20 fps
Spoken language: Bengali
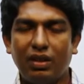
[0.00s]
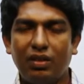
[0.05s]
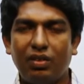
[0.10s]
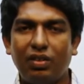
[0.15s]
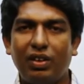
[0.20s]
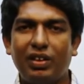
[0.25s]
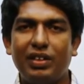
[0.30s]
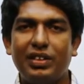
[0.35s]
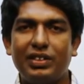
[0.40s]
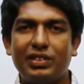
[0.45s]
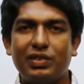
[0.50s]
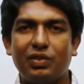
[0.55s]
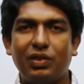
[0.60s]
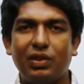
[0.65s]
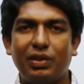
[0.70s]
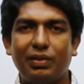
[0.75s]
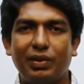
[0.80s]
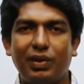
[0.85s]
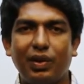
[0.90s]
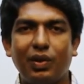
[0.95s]
ধরো একটি স্কুল
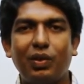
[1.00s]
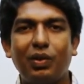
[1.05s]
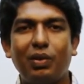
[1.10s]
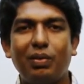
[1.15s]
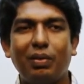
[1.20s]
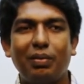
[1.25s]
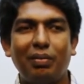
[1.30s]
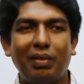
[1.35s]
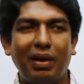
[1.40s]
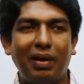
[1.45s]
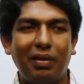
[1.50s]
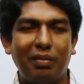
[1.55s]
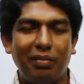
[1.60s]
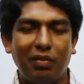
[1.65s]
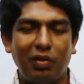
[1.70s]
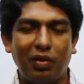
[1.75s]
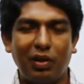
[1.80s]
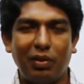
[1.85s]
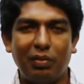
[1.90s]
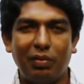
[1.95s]
দিবে তখন তোমার মা
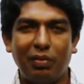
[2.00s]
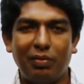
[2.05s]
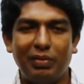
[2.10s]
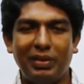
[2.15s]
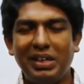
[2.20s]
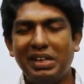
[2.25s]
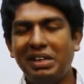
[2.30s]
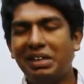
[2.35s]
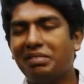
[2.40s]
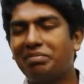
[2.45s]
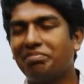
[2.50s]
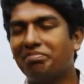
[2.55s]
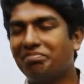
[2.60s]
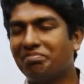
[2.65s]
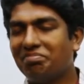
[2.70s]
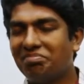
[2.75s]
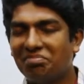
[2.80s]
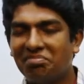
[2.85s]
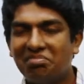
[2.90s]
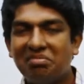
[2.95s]
লোকে বলবে
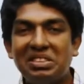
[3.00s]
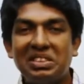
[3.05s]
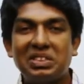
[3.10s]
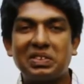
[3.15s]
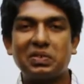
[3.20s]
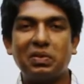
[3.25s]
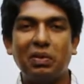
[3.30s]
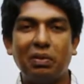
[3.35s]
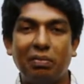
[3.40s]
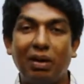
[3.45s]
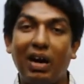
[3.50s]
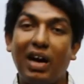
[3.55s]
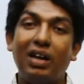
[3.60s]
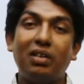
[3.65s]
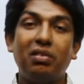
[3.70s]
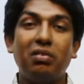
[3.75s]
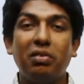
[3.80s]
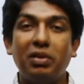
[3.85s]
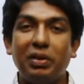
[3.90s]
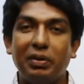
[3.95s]
স্কুল
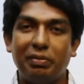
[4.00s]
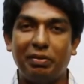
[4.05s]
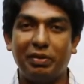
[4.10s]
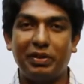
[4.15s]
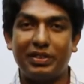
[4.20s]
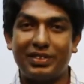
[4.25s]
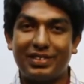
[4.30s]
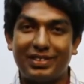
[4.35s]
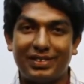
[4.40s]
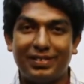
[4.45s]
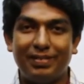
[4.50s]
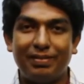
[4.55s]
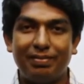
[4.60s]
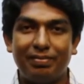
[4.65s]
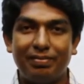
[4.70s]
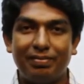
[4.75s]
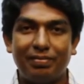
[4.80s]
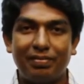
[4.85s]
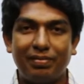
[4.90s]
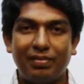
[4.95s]
বাহাদুর হয়ে পড়েছে
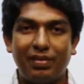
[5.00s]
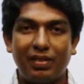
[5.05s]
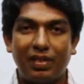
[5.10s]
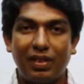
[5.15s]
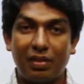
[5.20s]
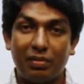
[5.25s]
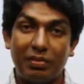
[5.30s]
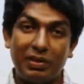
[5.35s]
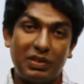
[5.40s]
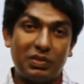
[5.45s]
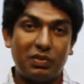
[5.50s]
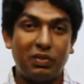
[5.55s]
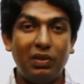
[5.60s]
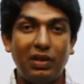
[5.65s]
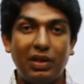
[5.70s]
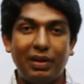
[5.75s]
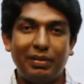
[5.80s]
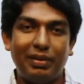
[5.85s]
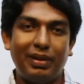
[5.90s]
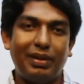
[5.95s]
তুমি স্কুল
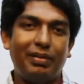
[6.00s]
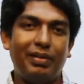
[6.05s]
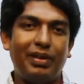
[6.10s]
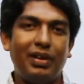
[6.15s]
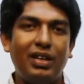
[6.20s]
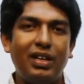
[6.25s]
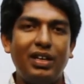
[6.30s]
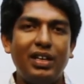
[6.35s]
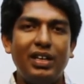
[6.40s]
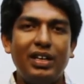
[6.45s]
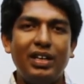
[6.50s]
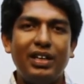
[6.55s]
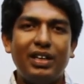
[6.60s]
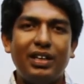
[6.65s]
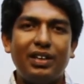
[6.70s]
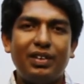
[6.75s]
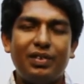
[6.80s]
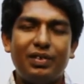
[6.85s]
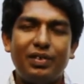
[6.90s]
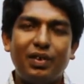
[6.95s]
দেবে আবার
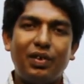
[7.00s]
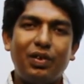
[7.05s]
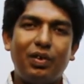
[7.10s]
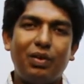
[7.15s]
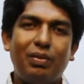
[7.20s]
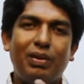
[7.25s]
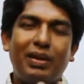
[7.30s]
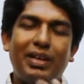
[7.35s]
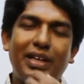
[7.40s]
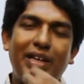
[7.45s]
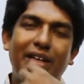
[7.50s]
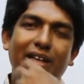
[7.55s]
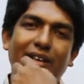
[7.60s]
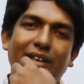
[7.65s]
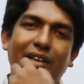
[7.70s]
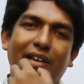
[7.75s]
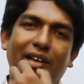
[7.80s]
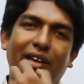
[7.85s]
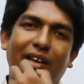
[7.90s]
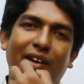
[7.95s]
তো যখন তোমাকে এই
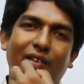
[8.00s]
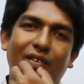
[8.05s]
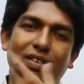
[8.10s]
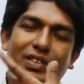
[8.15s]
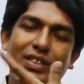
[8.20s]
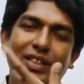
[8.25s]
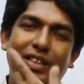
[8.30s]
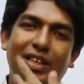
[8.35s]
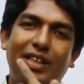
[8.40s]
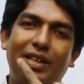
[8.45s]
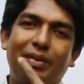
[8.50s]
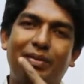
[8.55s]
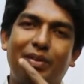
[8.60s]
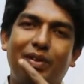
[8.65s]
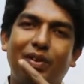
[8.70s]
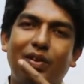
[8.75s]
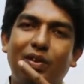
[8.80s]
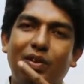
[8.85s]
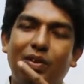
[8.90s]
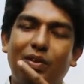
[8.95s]
লজ্জাটা দেবে
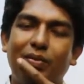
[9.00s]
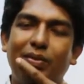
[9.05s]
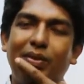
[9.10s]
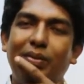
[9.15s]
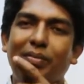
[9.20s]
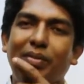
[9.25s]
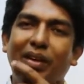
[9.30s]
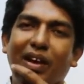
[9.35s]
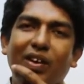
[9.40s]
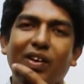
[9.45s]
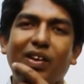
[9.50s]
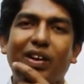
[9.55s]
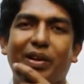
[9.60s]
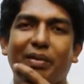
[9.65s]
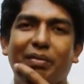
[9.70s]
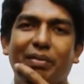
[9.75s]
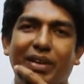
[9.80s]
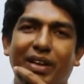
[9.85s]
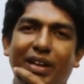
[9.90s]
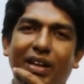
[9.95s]
তখন তোমার ভালো
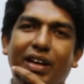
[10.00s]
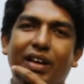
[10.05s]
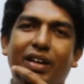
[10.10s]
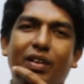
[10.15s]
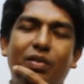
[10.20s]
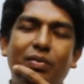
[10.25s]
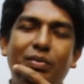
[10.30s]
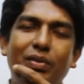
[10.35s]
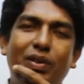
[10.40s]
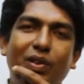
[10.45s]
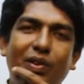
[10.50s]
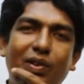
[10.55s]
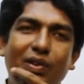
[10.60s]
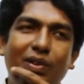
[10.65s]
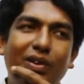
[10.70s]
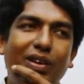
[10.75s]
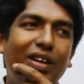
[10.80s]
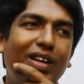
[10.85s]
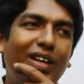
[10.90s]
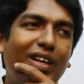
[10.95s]
লাগবে না তুমি তখন
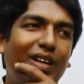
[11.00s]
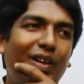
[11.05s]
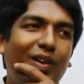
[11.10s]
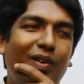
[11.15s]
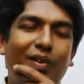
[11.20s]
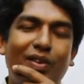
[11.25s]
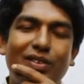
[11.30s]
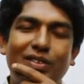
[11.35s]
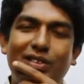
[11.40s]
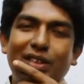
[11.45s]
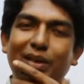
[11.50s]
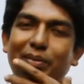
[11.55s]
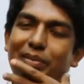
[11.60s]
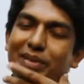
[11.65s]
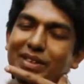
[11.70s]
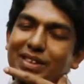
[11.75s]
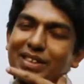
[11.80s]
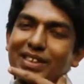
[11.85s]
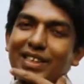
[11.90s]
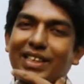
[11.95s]
লজ্জায়
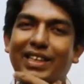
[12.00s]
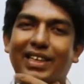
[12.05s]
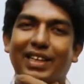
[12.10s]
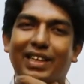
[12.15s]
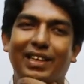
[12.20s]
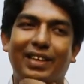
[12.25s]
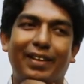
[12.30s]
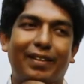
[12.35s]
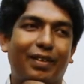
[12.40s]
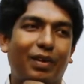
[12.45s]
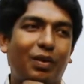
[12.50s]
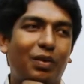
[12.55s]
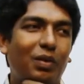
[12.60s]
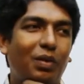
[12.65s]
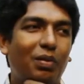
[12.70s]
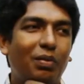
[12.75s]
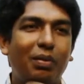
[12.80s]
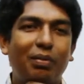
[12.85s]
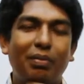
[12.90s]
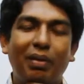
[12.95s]
পিছিয়ে গেলে তখন
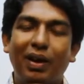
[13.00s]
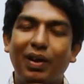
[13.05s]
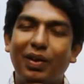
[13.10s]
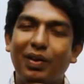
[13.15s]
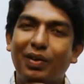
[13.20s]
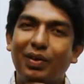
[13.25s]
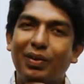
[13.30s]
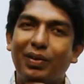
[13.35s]
তোমার ভালো